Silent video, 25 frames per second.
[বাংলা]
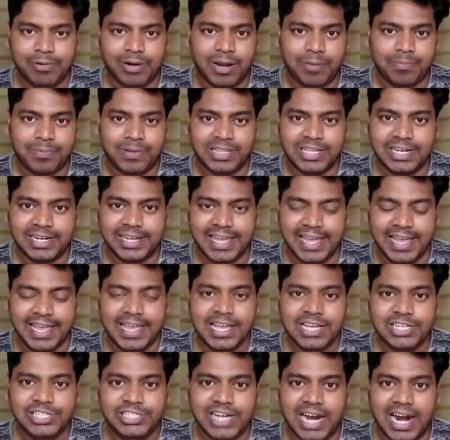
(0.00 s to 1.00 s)
এবার আপনাদেরকে
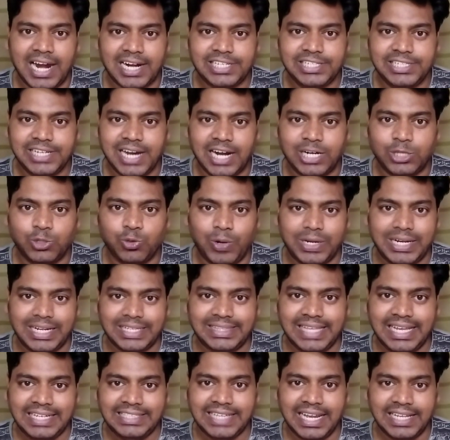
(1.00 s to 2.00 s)
চার চার দু
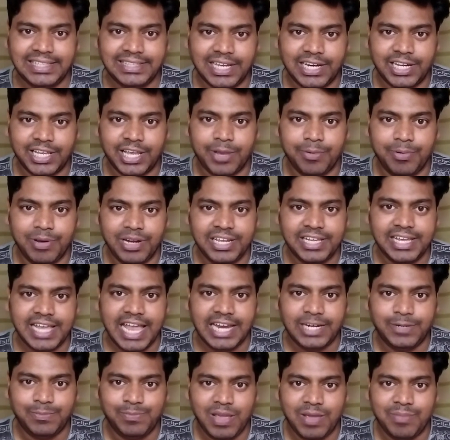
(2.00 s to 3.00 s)
হাজার তেইশ এই তারিখ ইভিনিং
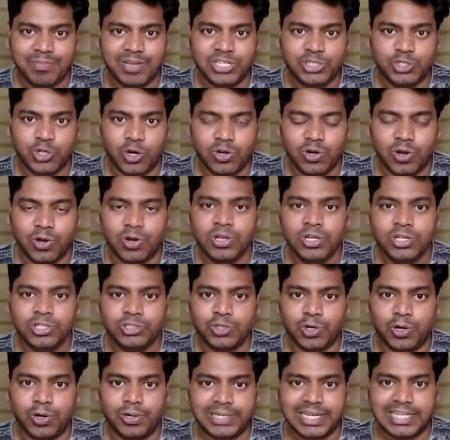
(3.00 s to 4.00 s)
এইট পি এর জন্য
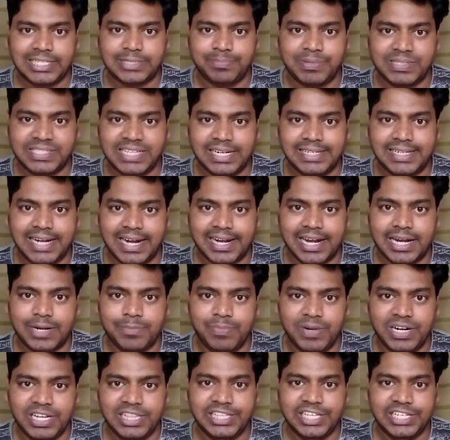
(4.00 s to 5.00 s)
ষোলোটা স্পেশাল
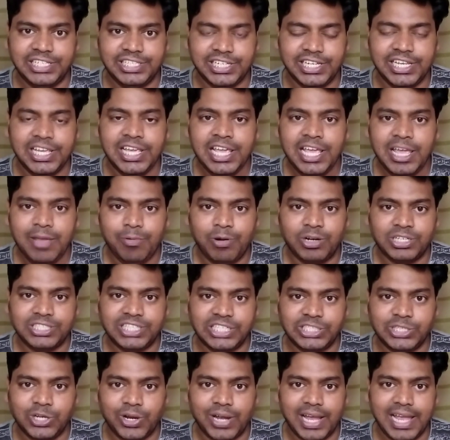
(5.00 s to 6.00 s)
টার্গেট মিডল দিচ্ছি এবং
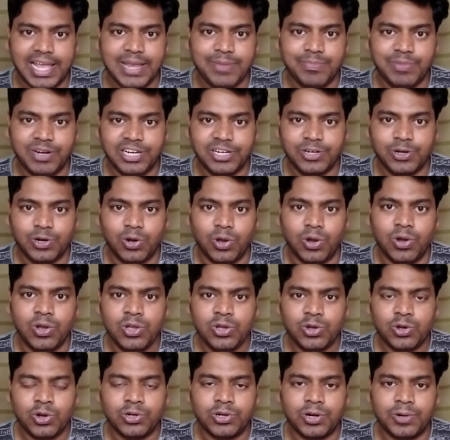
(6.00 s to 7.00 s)
সেই সঙ্গে এই মিডলগুলো
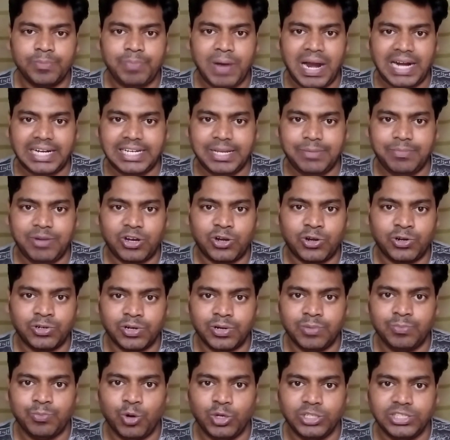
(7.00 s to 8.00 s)
কোন কোন পার্টে বা
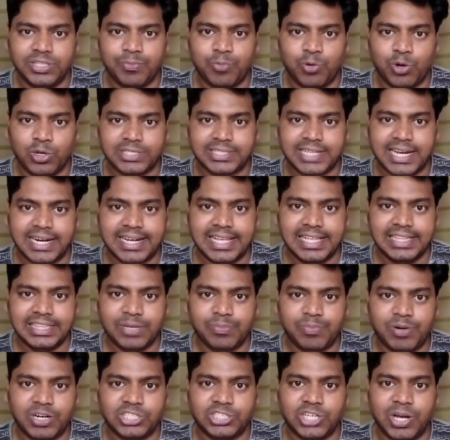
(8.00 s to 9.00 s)
কোন কোন বইতে পুরস্কার
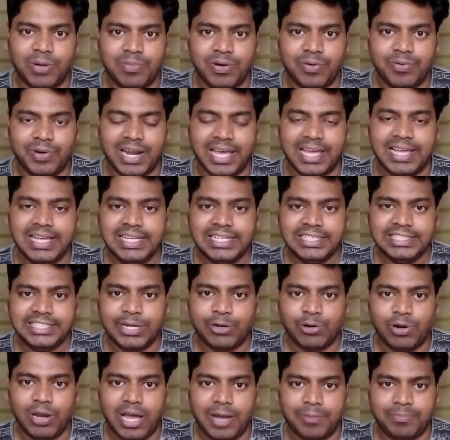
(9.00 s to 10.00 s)
খেলতে পারে সম্ভাবনা
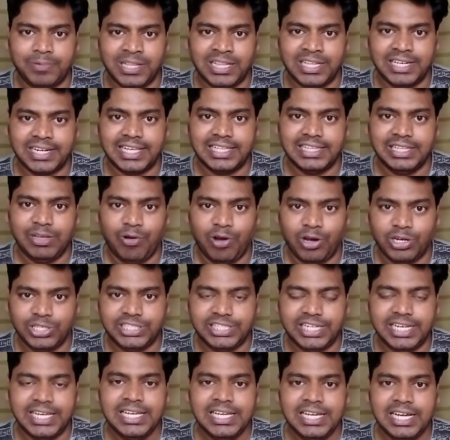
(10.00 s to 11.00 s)
সেগুলো আপনাদেরকে দেওয়া
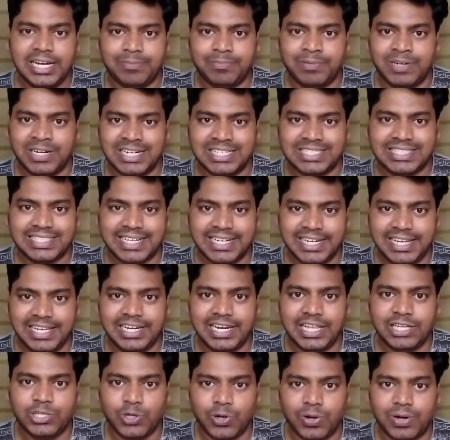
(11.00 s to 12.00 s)
হচ্ছে আপনারা
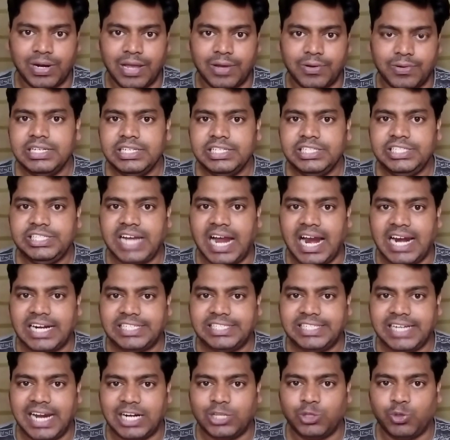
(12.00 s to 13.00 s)
স্ক্রিনে চোখ রাখুন
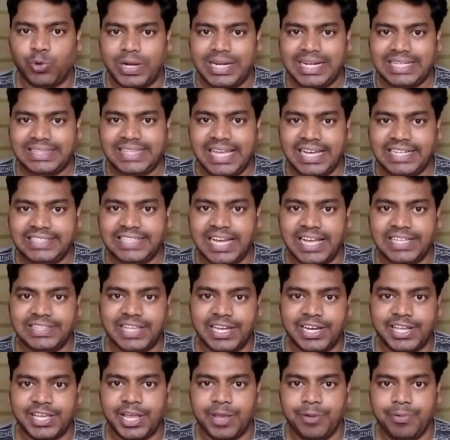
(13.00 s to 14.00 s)
চার চার দু হাজার তেইশ
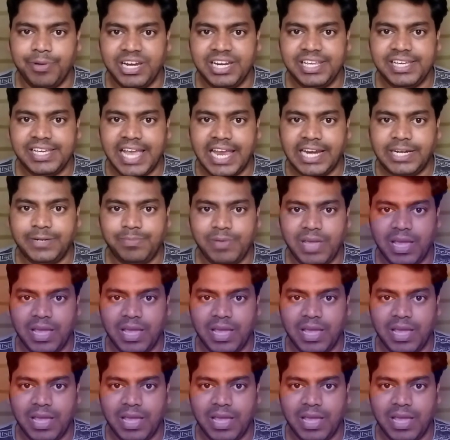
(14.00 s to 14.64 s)
এই তারিখ ইভিনিং এইট